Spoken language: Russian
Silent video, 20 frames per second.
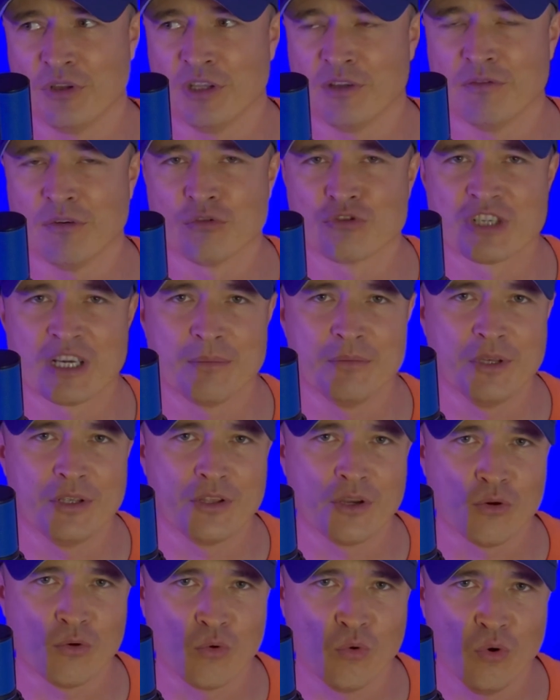этот волшебный
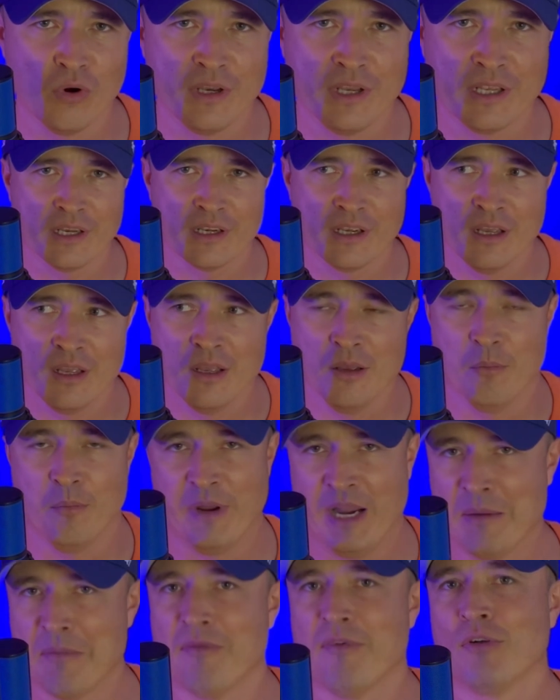треугольник,
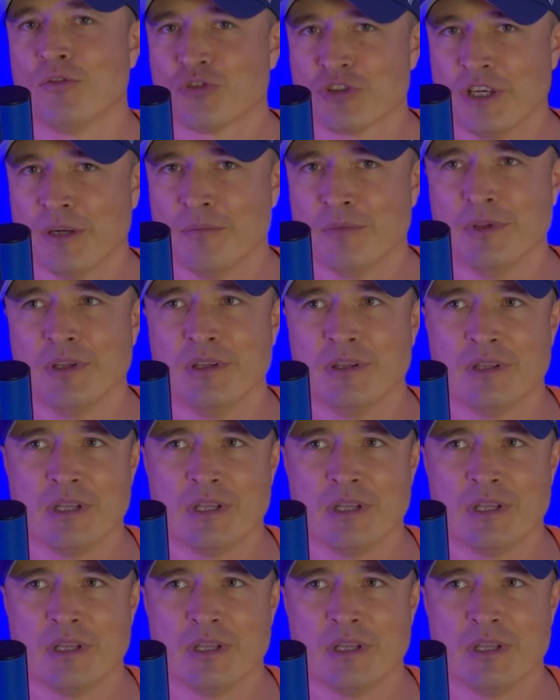прямо волшебный.